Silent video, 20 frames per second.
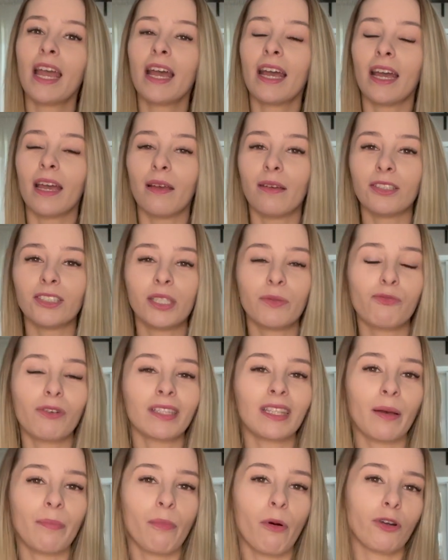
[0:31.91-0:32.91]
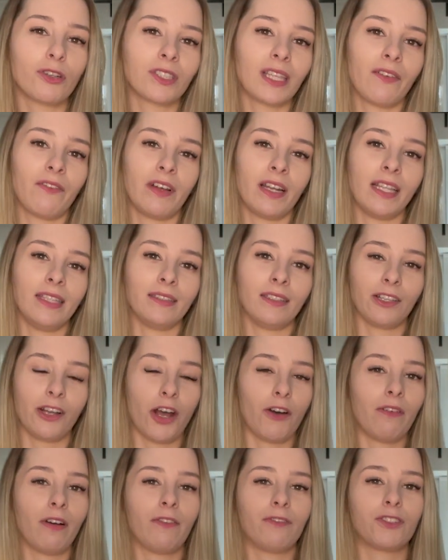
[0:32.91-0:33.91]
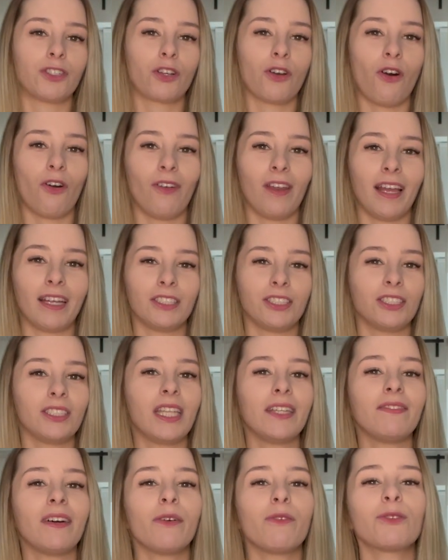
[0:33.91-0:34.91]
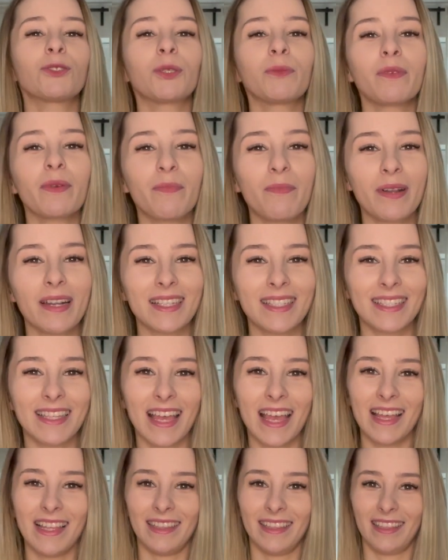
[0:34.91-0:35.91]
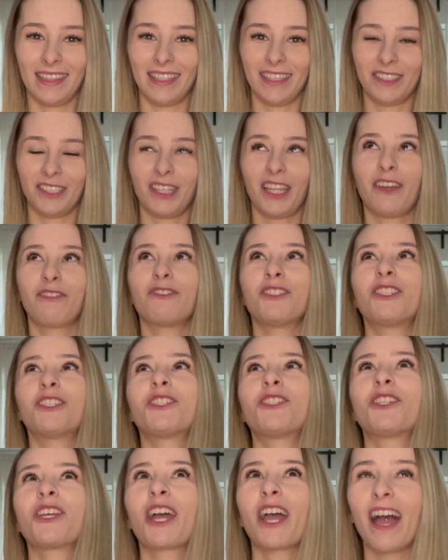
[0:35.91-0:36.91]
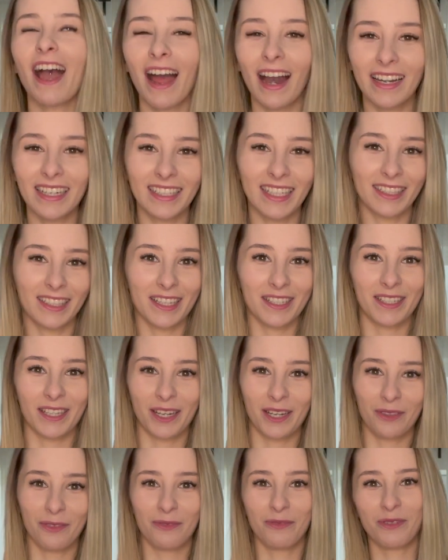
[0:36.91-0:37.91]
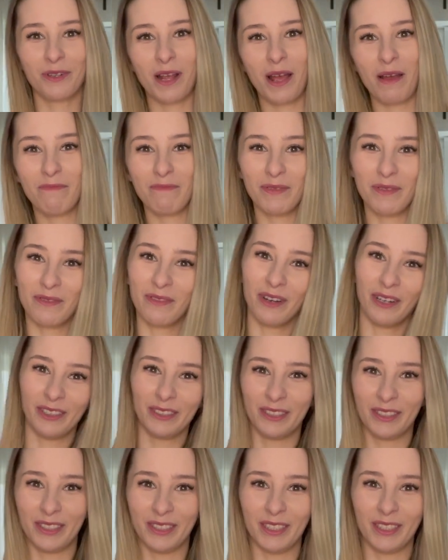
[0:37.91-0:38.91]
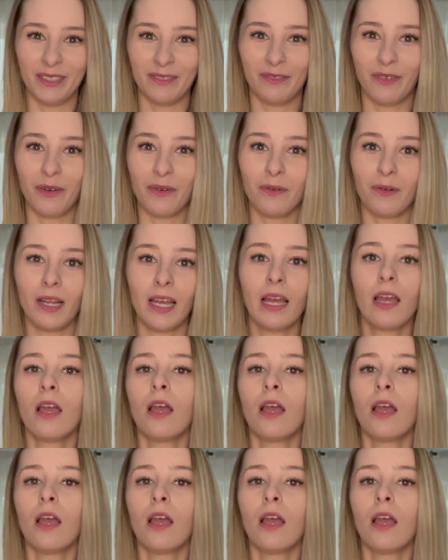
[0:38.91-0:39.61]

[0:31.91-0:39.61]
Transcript: e, gdzie była ta poczta walentynkowa w szkole, gdzie się dawało sobie prezenty, gdzie tak wszyscy czekali na te serduszka miłości i w ogóle,